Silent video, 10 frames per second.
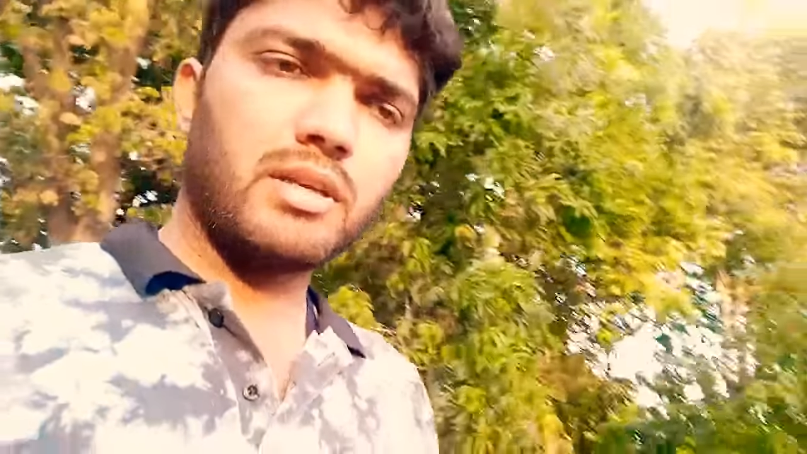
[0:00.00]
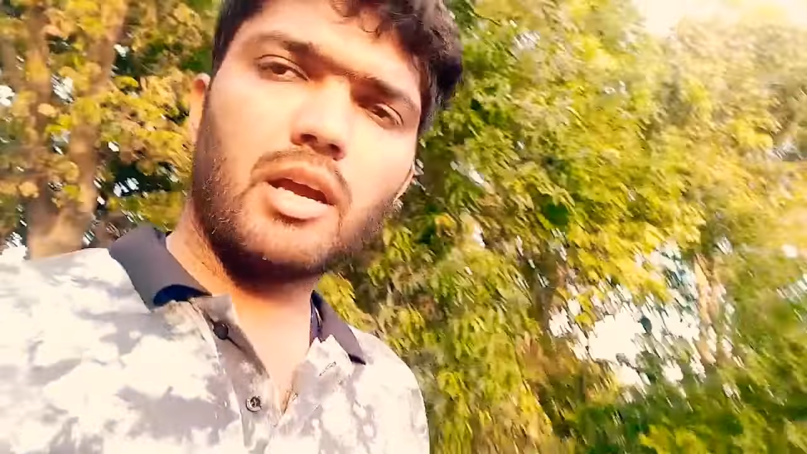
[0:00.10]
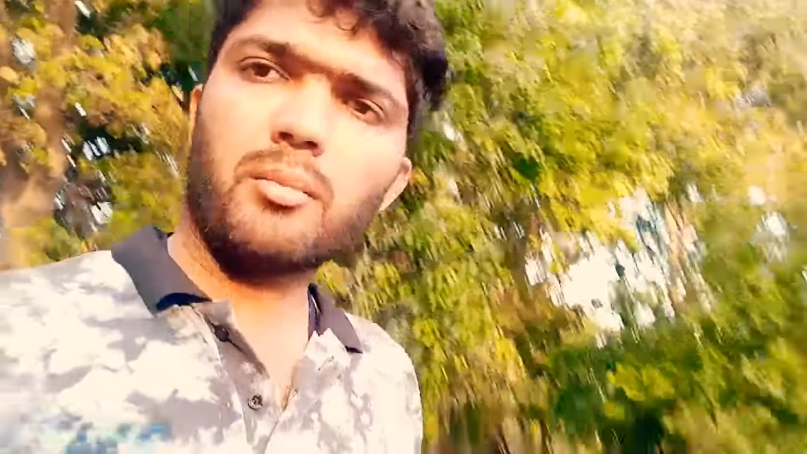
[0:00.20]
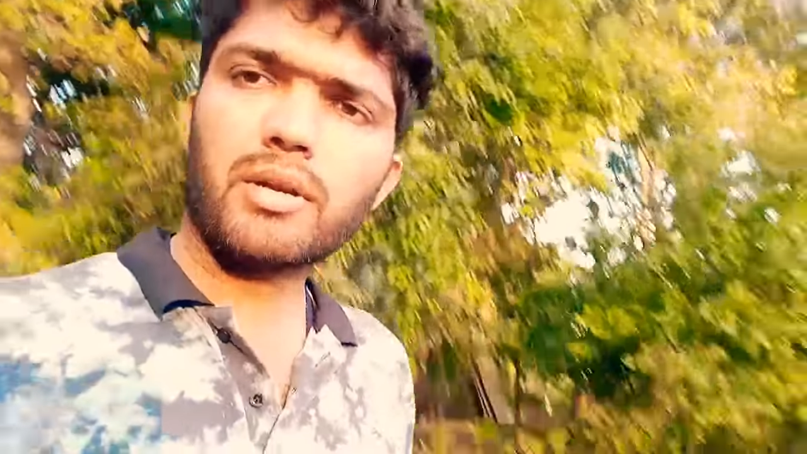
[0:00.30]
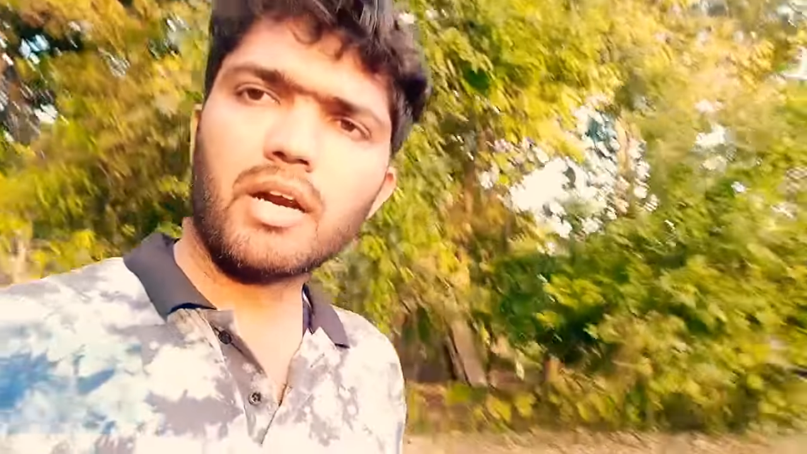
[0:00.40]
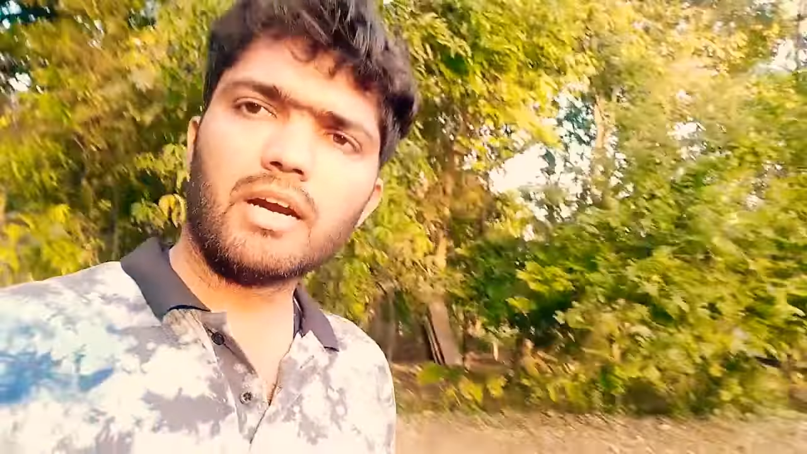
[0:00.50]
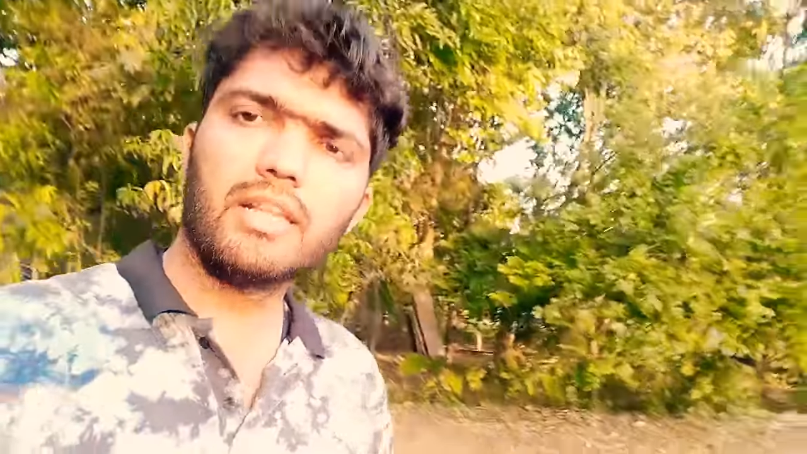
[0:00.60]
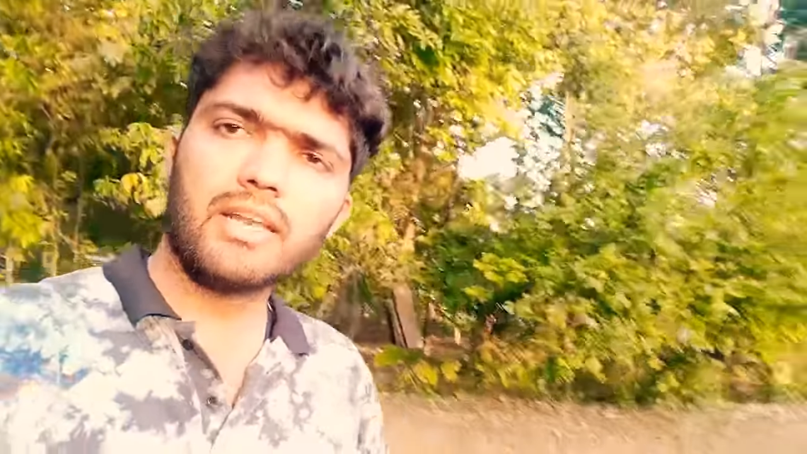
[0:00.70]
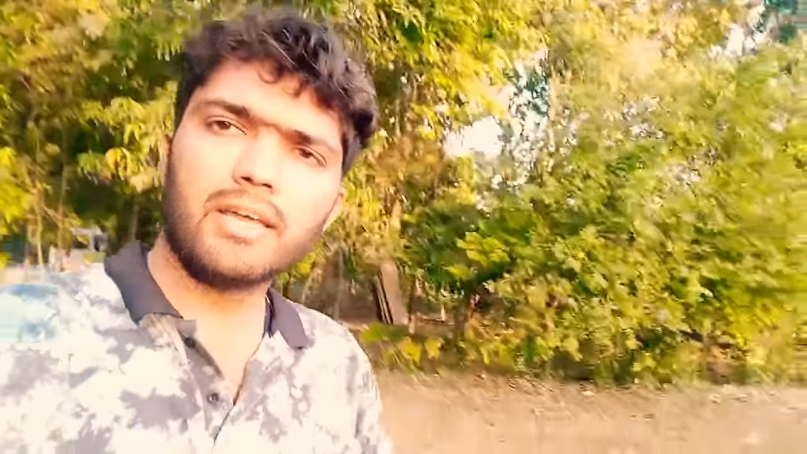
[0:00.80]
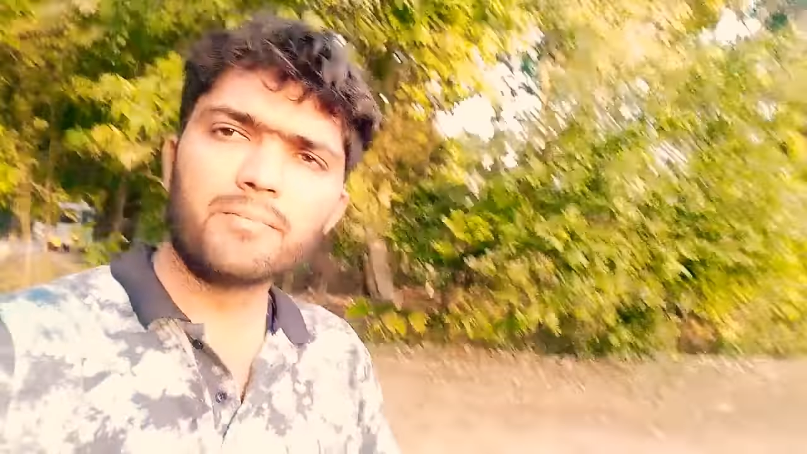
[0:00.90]
यहाँ पर
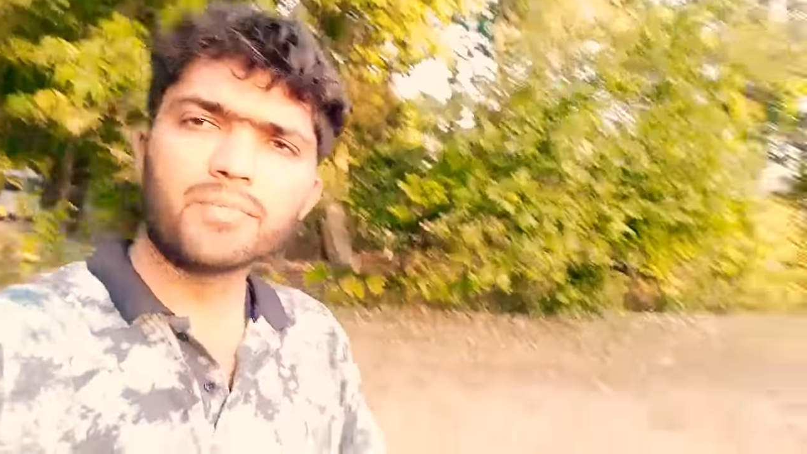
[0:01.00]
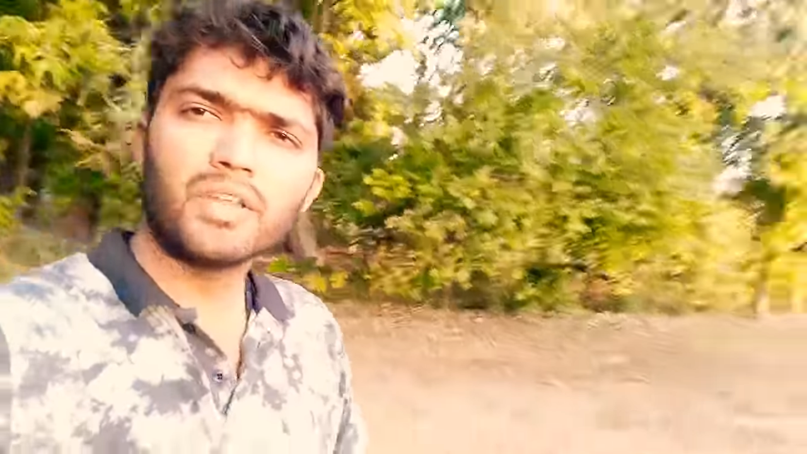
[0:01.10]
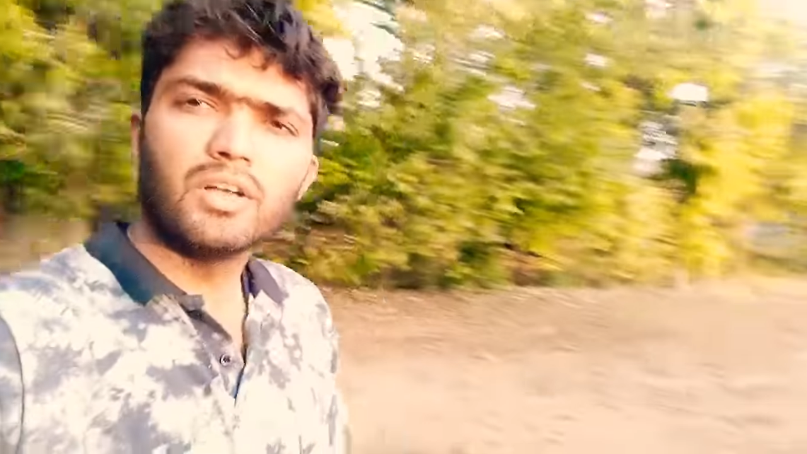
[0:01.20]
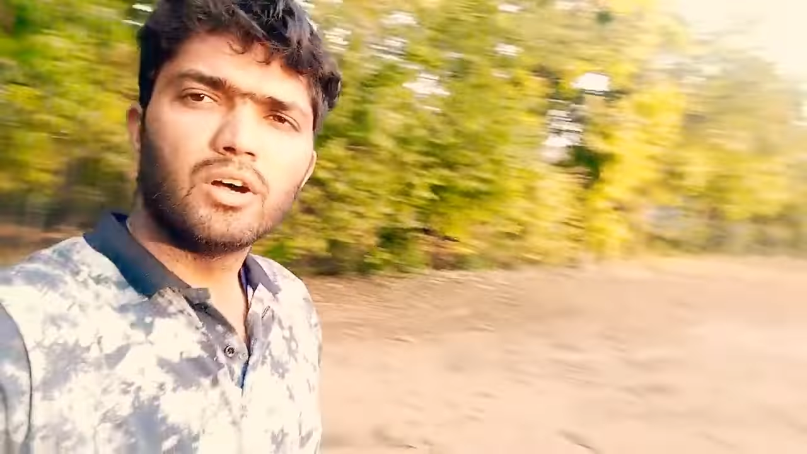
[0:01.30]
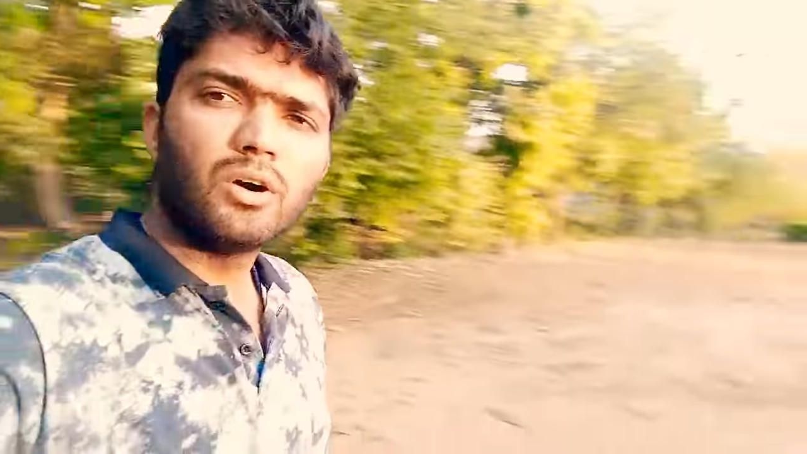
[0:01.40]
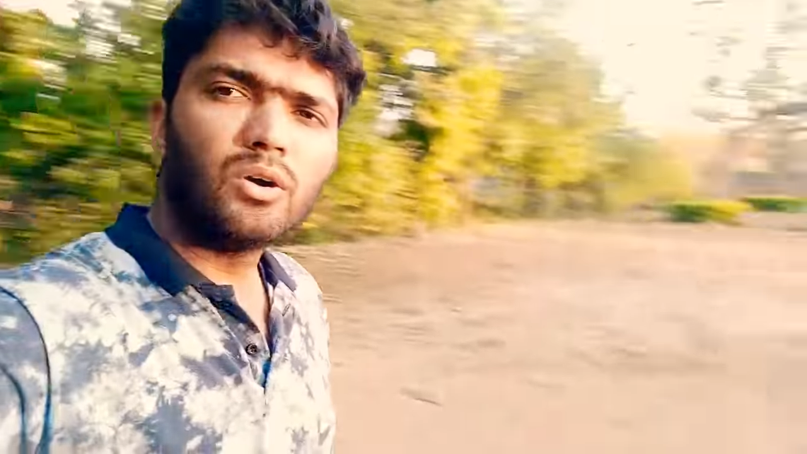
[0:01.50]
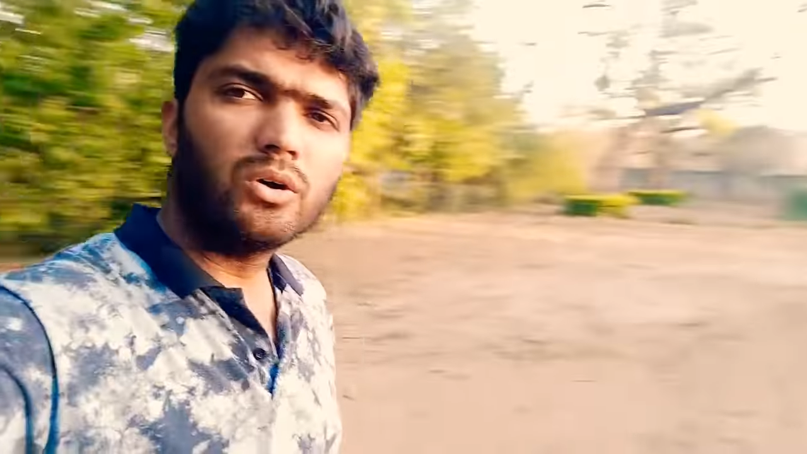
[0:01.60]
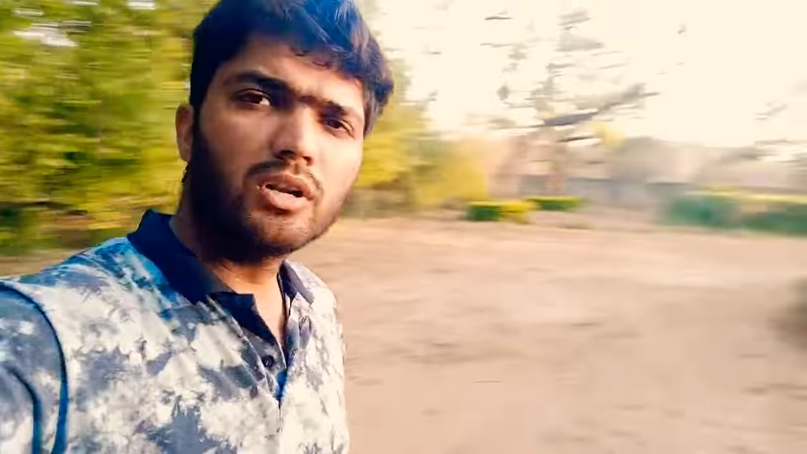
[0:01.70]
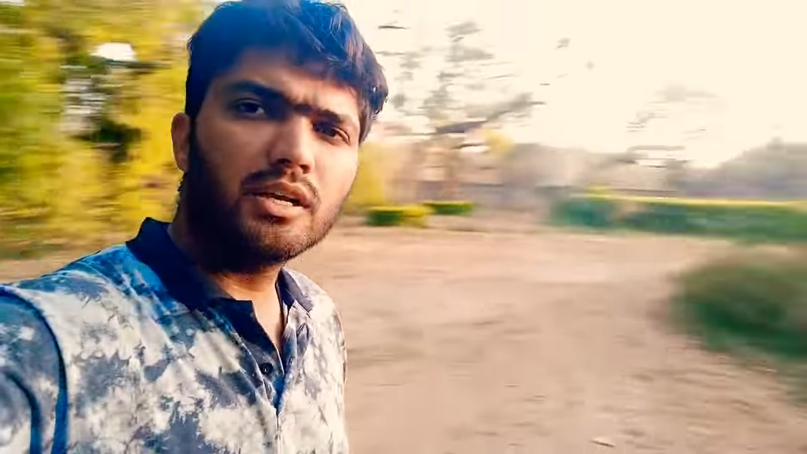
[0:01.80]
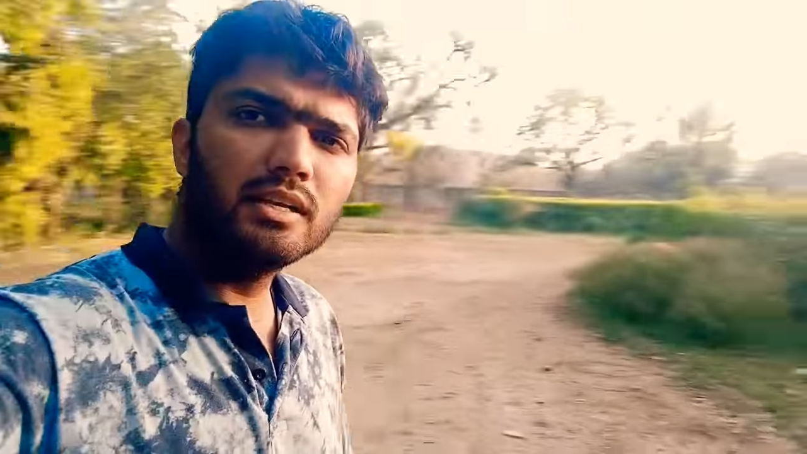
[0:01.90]
गार्डन है और